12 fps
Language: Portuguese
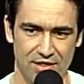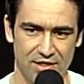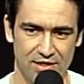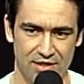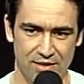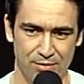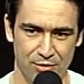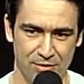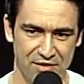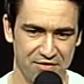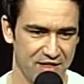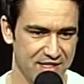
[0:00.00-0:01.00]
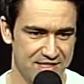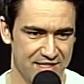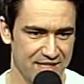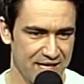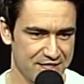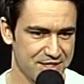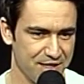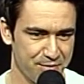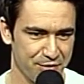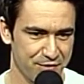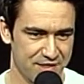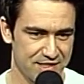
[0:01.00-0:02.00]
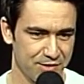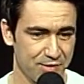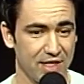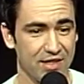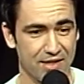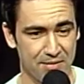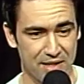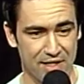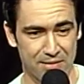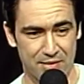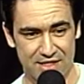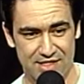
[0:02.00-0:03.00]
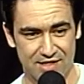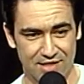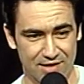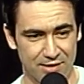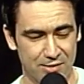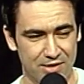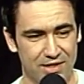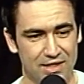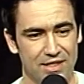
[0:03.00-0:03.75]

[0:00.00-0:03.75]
e por uma infelicidade da profissão que ele também era marceneiro,